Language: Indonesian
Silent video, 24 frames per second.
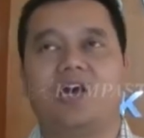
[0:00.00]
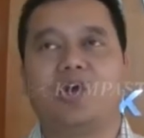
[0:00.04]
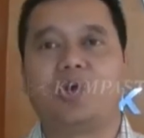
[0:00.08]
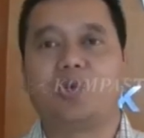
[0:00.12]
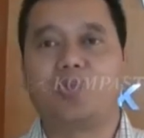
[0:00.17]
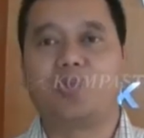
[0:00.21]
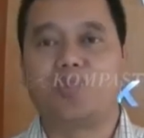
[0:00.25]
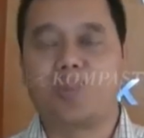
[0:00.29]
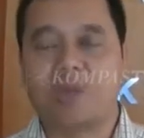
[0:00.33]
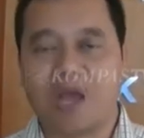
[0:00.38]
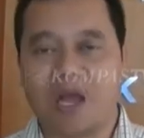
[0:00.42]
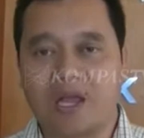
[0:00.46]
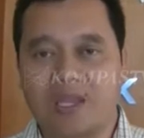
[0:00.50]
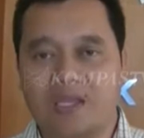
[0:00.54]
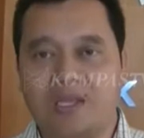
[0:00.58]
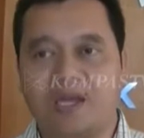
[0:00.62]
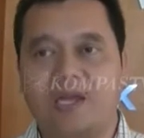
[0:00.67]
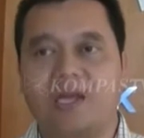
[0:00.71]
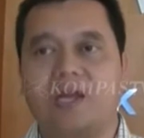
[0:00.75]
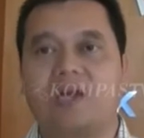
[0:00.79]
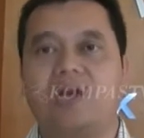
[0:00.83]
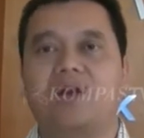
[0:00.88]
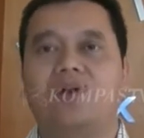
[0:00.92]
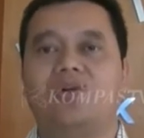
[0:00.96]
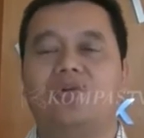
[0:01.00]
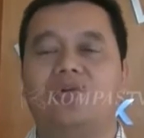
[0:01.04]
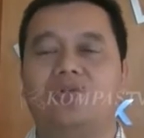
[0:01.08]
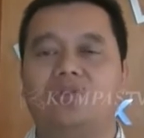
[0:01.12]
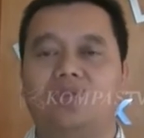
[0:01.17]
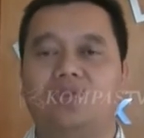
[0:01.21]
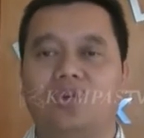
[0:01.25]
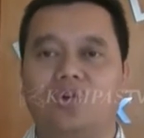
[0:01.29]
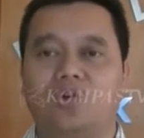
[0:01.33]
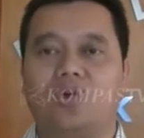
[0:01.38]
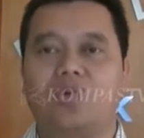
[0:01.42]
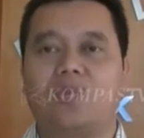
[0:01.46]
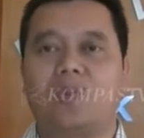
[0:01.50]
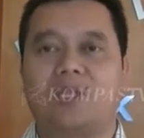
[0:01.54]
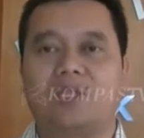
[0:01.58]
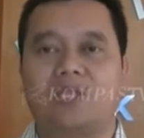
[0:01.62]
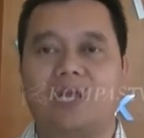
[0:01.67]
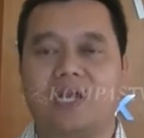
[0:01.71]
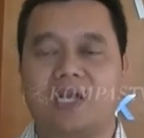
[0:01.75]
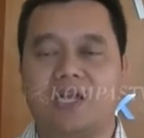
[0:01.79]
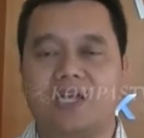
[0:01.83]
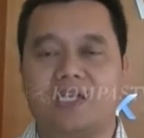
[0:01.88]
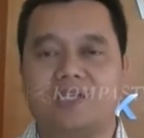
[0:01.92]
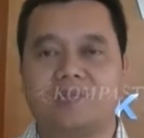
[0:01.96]
rupiahnya untuk rumah
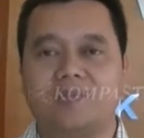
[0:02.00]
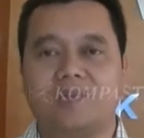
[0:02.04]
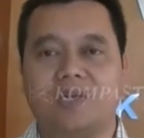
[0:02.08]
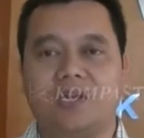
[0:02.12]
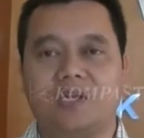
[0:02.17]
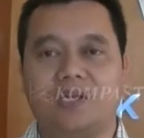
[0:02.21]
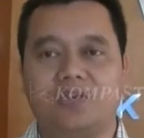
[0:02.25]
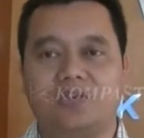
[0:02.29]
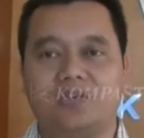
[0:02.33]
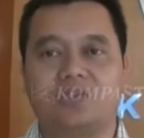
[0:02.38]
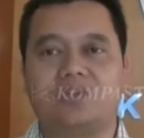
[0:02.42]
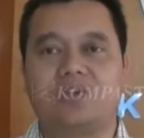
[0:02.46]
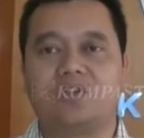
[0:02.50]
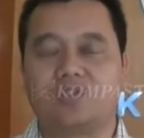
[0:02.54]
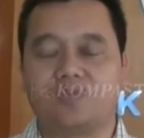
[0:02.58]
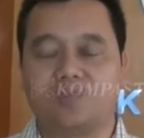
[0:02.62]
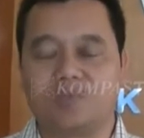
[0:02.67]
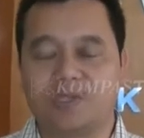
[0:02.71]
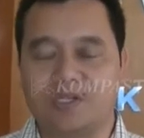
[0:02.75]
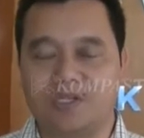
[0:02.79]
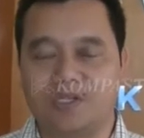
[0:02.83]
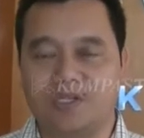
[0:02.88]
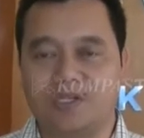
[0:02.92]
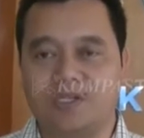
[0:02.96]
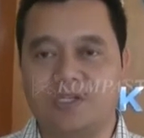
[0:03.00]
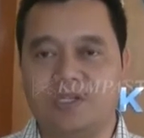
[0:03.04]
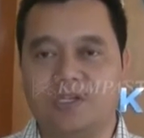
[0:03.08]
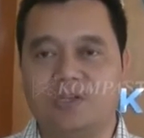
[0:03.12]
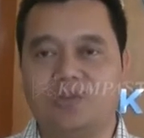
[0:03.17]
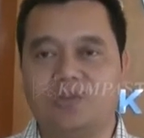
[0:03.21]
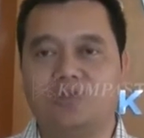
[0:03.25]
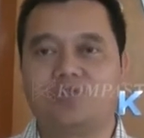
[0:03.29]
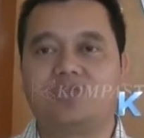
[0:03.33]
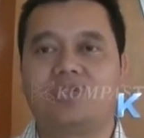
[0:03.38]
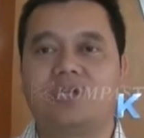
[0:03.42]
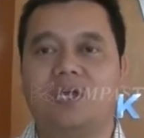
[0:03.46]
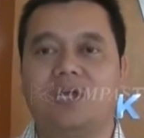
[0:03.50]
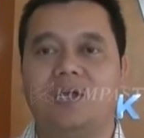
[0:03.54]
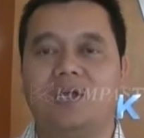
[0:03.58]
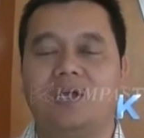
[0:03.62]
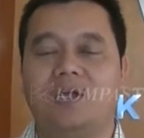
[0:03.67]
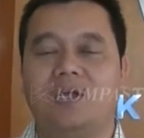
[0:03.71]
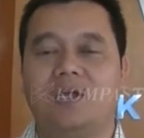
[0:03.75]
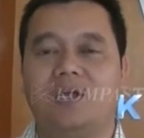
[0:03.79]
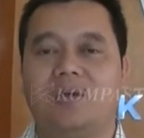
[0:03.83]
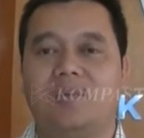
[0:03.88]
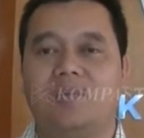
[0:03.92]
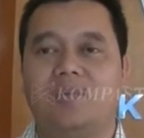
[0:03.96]
tangga yang 900 non subsidi itu sudah
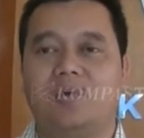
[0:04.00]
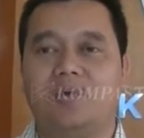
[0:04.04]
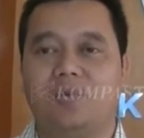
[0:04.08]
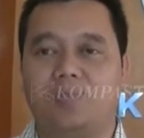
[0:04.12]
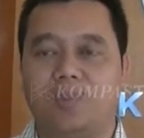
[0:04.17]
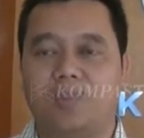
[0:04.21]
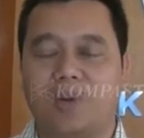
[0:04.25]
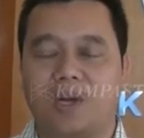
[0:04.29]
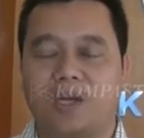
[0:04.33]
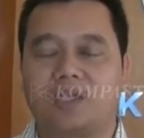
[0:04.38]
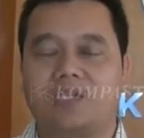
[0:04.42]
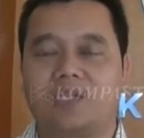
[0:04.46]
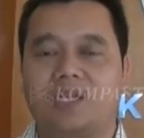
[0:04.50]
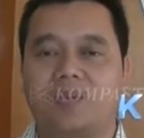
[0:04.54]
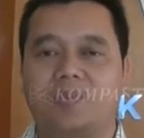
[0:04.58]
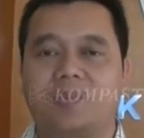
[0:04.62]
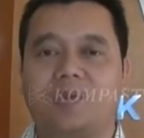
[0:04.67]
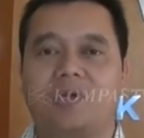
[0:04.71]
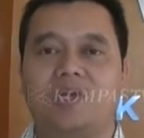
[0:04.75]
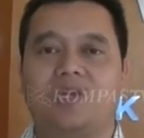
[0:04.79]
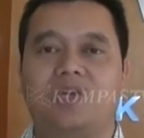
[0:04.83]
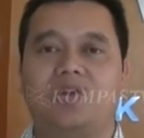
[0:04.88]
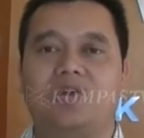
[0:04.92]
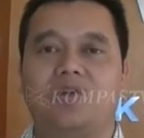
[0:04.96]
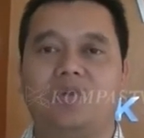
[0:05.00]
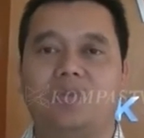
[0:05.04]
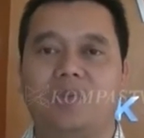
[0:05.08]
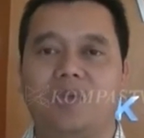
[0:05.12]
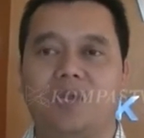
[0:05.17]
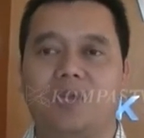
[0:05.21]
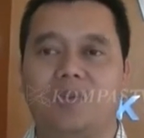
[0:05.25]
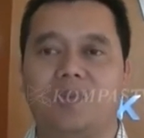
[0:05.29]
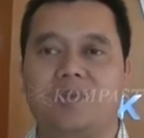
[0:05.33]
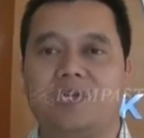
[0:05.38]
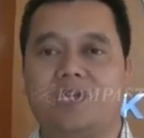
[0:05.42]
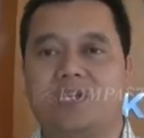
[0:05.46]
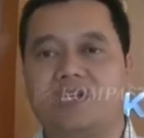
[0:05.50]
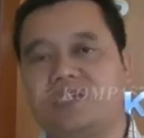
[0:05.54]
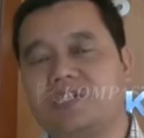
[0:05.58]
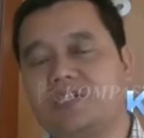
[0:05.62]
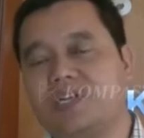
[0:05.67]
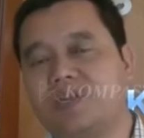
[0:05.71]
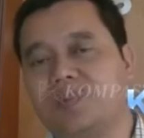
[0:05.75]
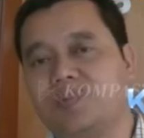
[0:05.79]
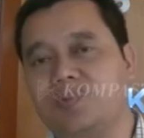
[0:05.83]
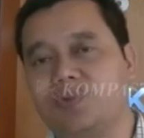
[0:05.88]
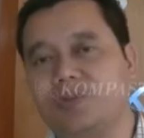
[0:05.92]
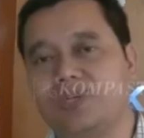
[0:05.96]
berubah ke tarif keekonomian
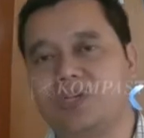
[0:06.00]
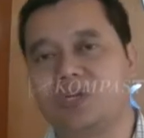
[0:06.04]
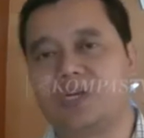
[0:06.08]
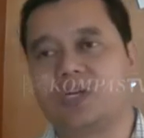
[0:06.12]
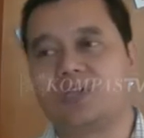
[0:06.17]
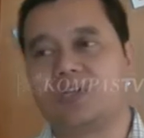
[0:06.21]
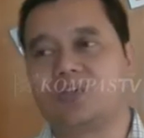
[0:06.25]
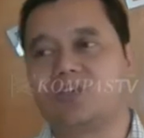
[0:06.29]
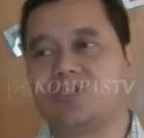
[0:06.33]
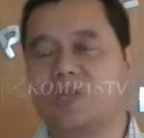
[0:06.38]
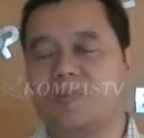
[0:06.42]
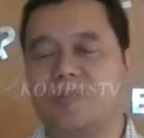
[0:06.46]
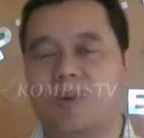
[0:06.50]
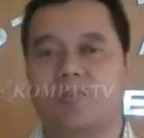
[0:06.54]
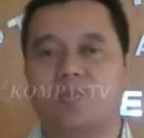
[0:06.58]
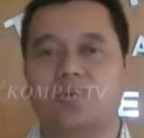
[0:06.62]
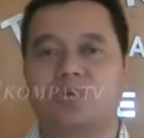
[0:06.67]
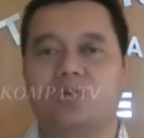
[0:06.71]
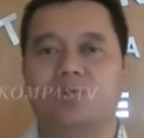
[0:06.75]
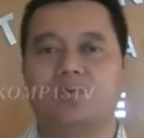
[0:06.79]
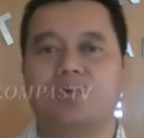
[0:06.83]
menjadi 1.300